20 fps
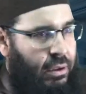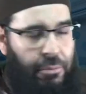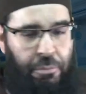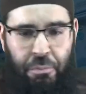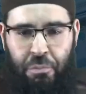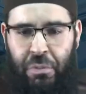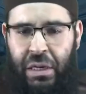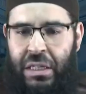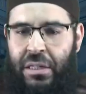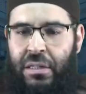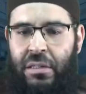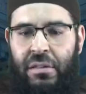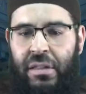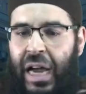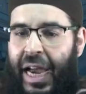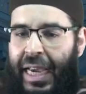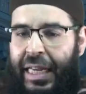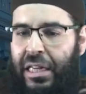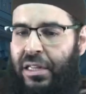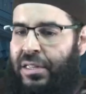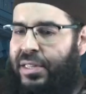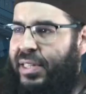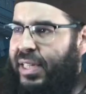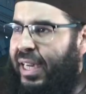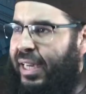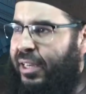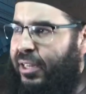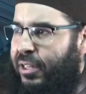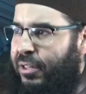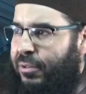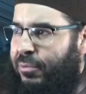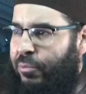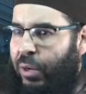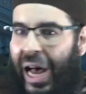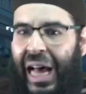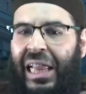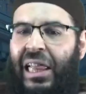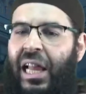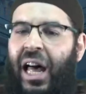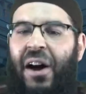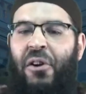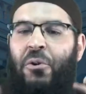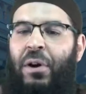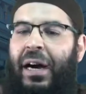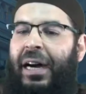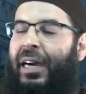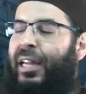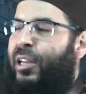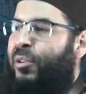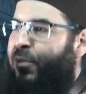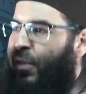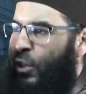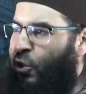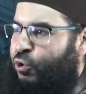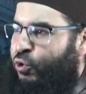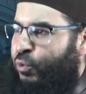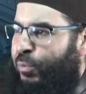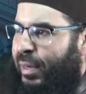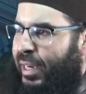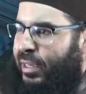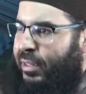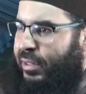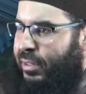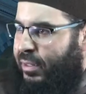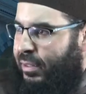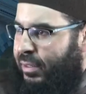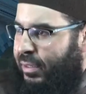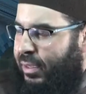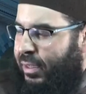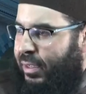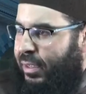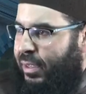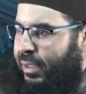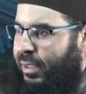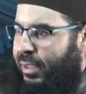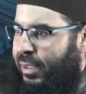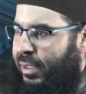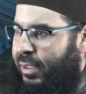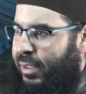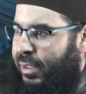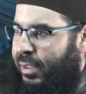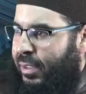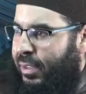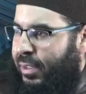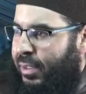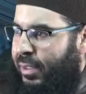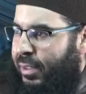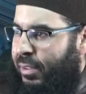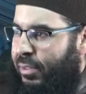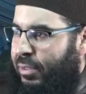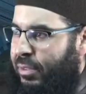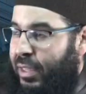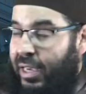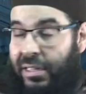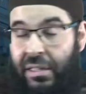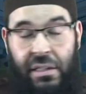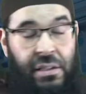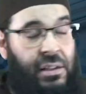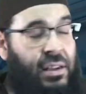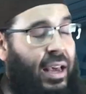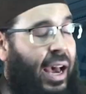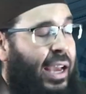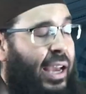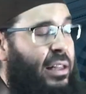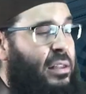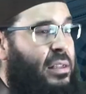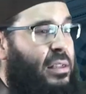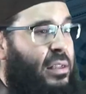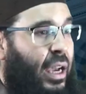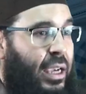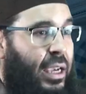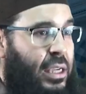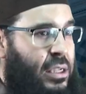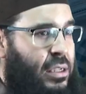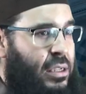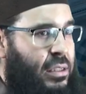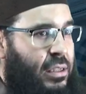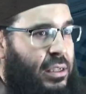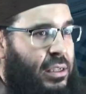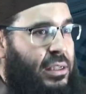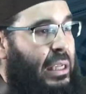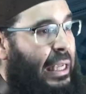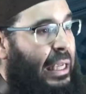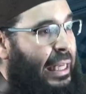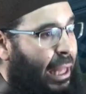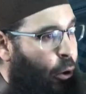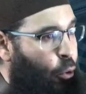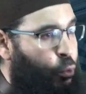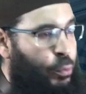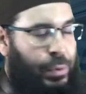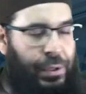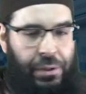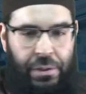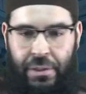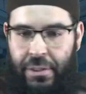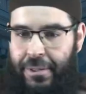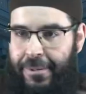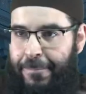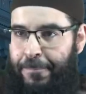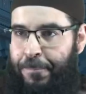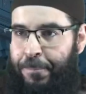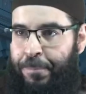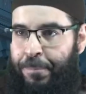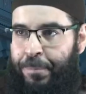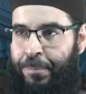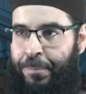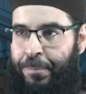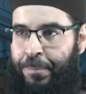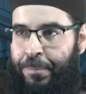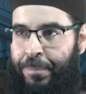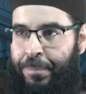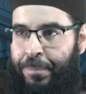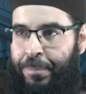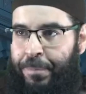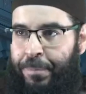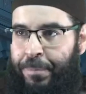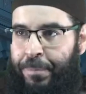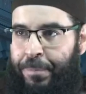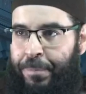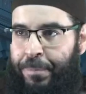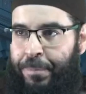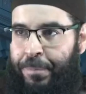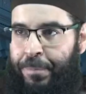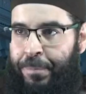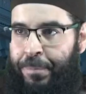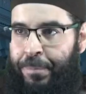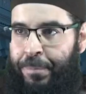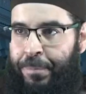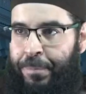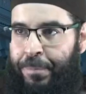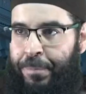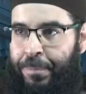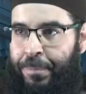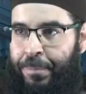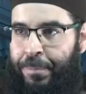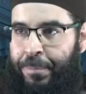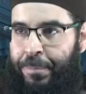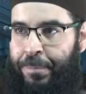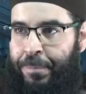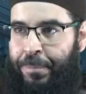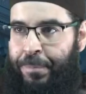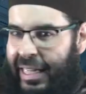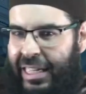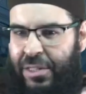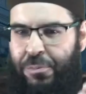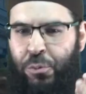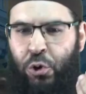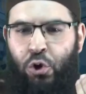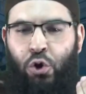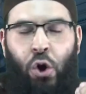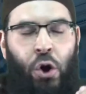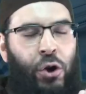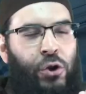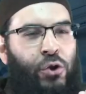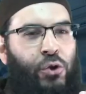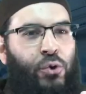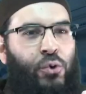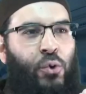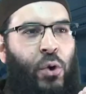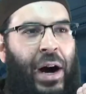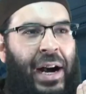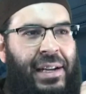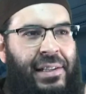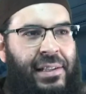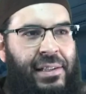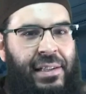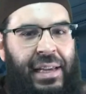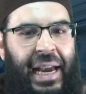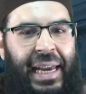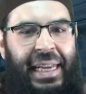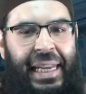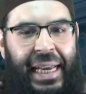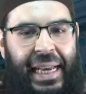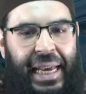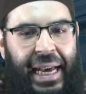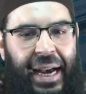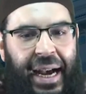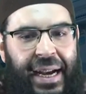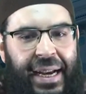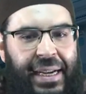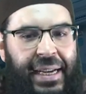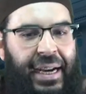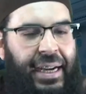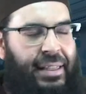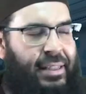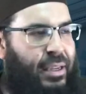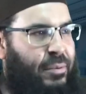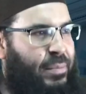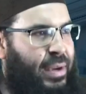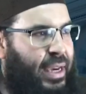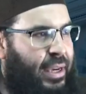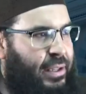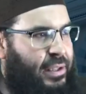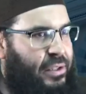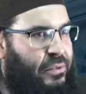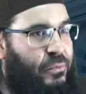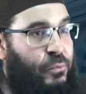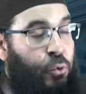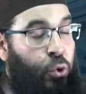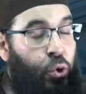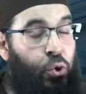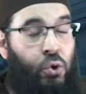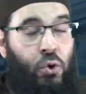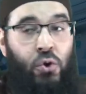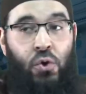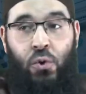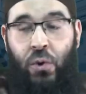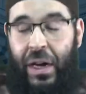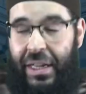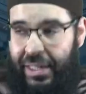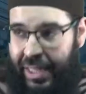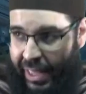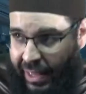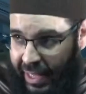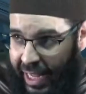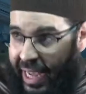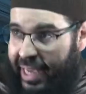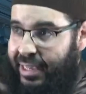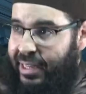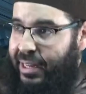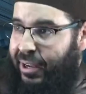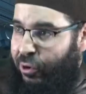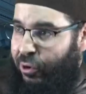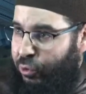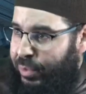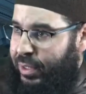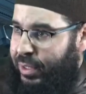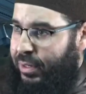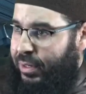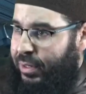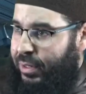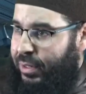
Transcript: mit deinen Sachen. Allahu A'lam, was du machst. Das ist kein Zeichen des Glaubens. Ganz im Gegenteil. Das bedeutet, du hast eine Krankheit im Herzen. Würdest du an Allah glauben,